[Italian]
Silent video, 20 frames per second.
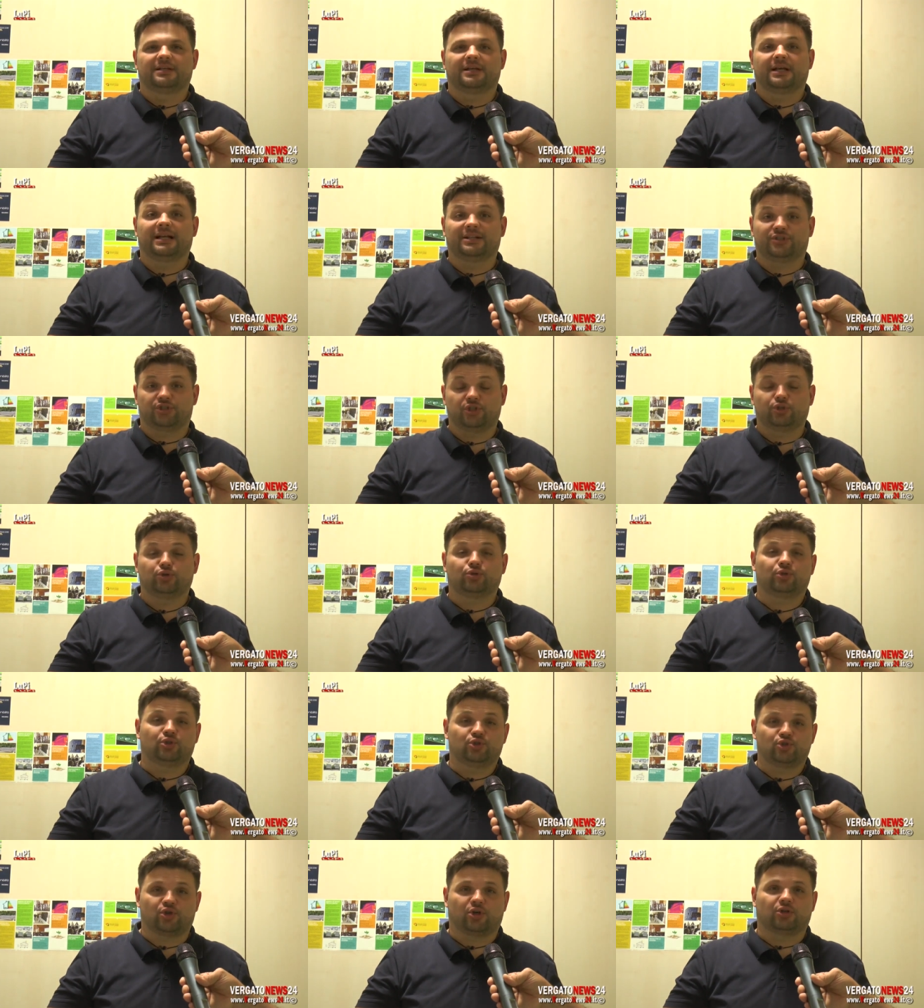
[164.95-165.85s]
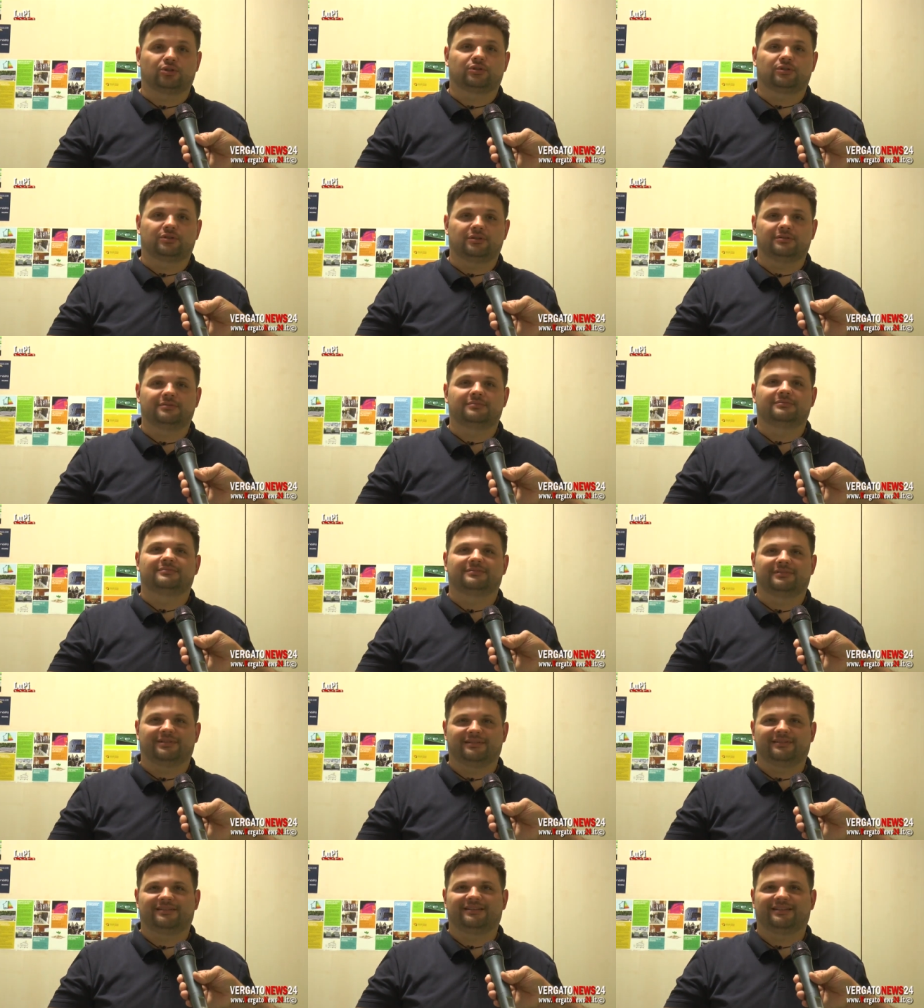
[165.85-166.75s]
Al 118,
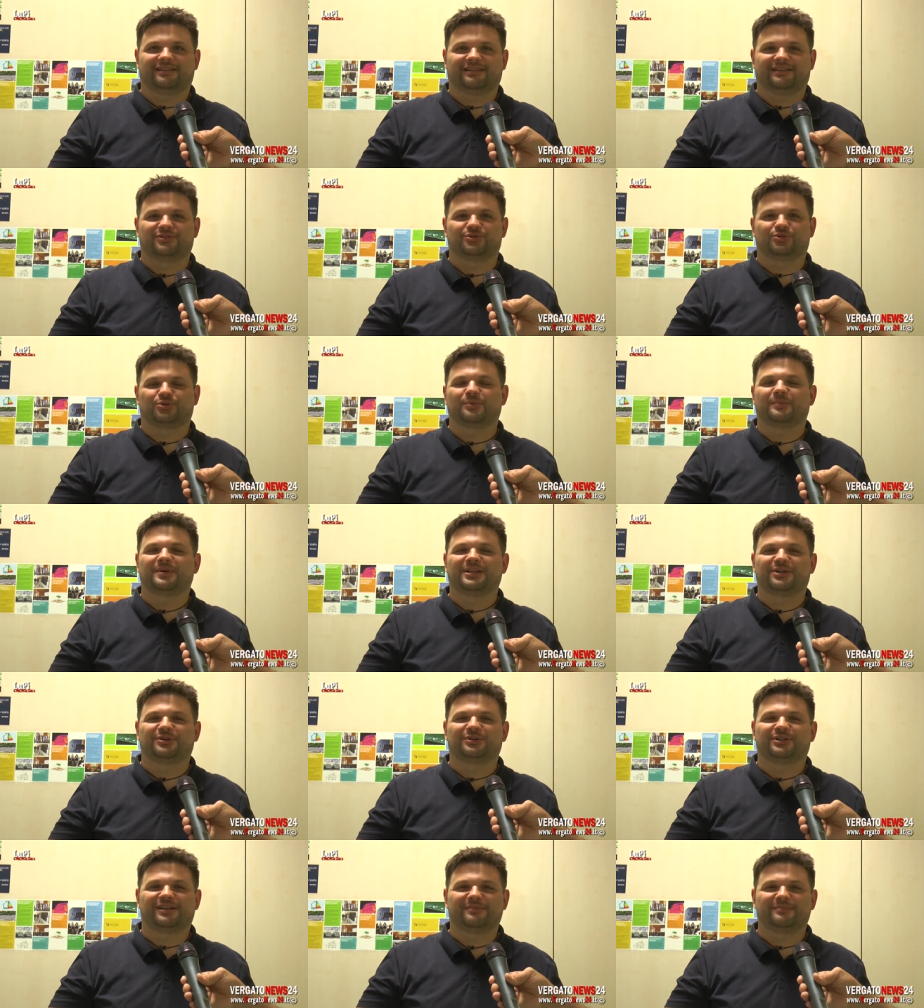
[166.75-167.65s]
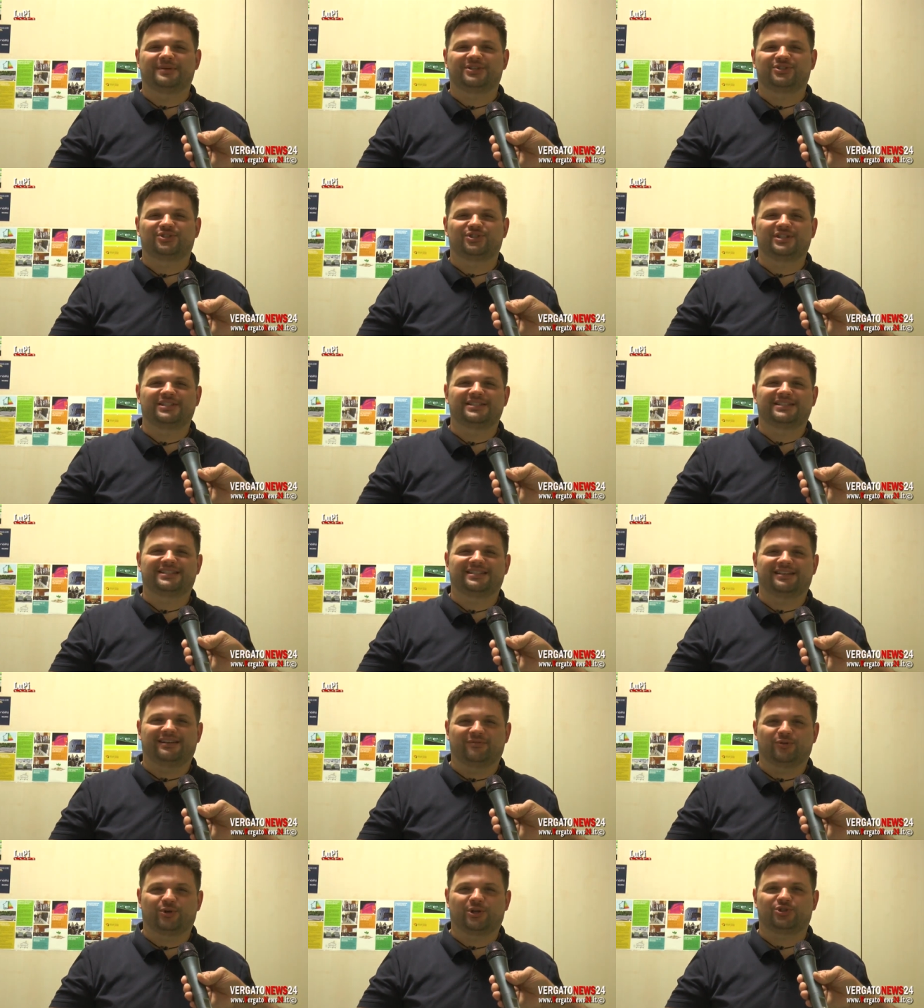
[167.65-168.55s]
eh, sono medico
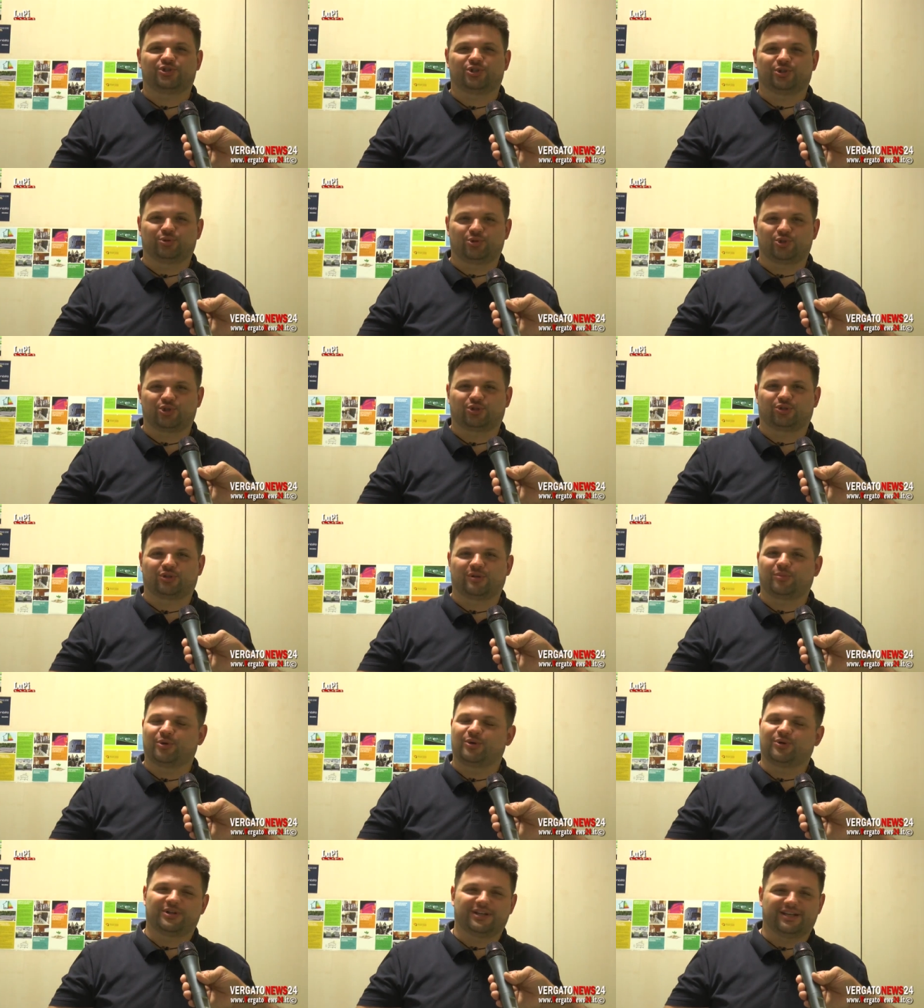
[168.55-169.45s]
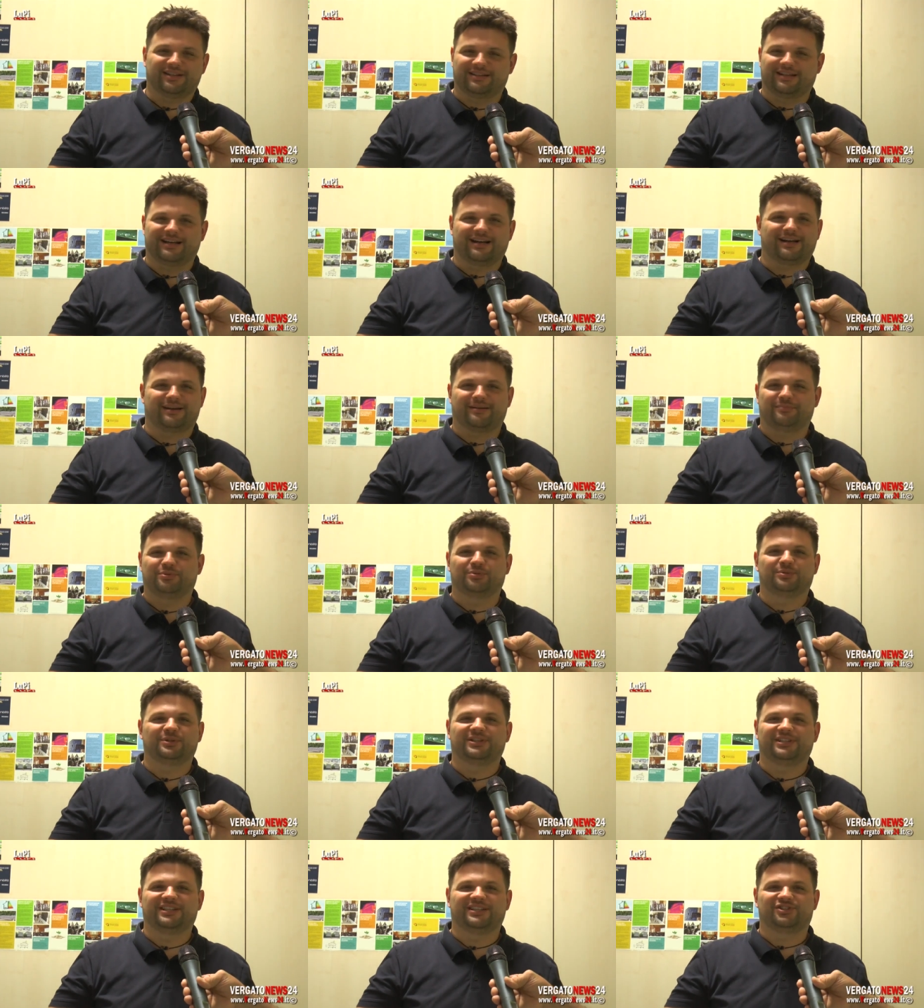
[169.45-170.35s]
dell'emergenza, lavoro al 118 da Bologna da più
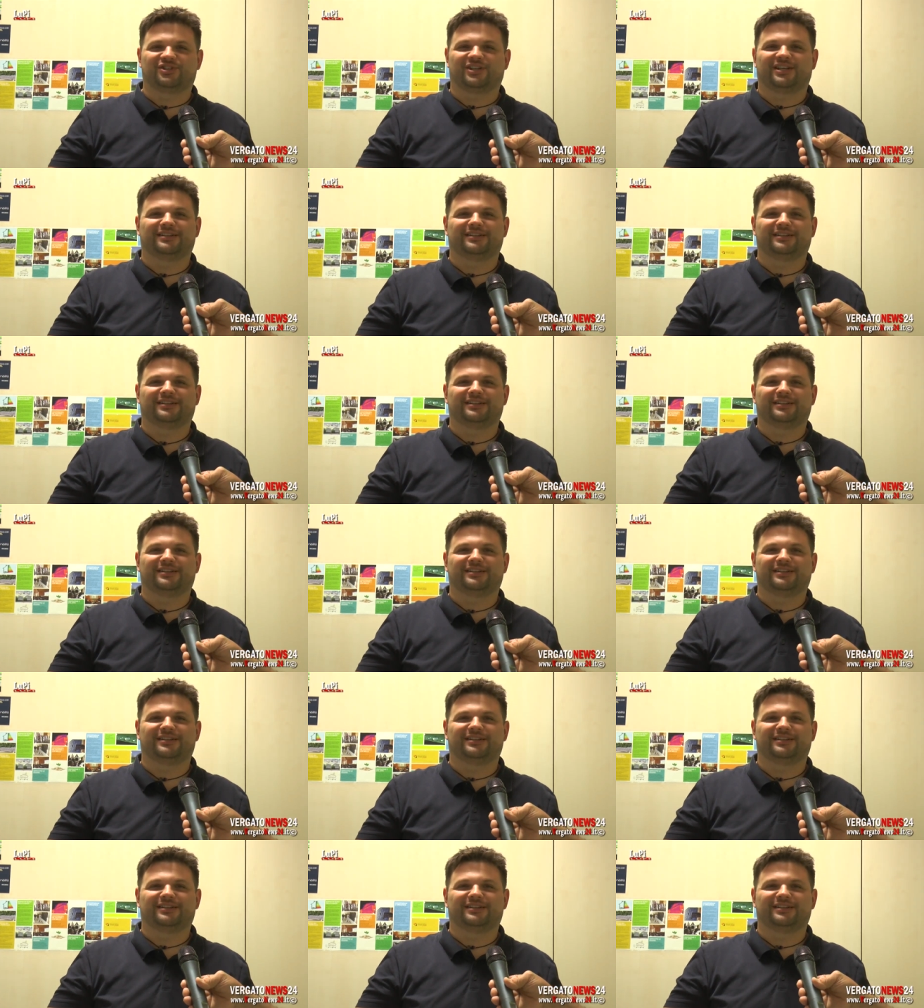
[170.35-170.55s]
di dieci